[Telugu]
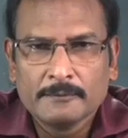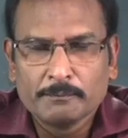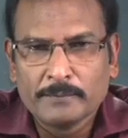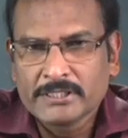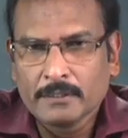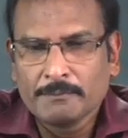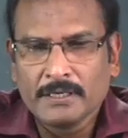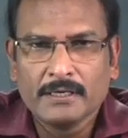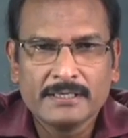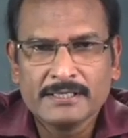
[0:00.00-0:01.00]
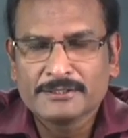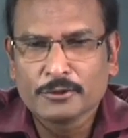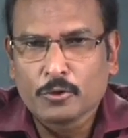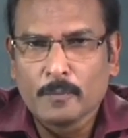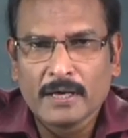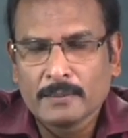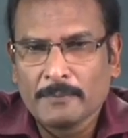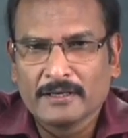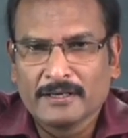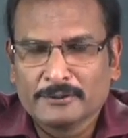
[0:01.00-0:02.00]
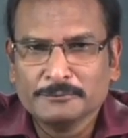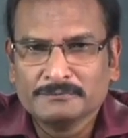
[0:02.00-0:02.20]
బిషప్ ఆర్నెస్ట్ కొమానపల్లి గారు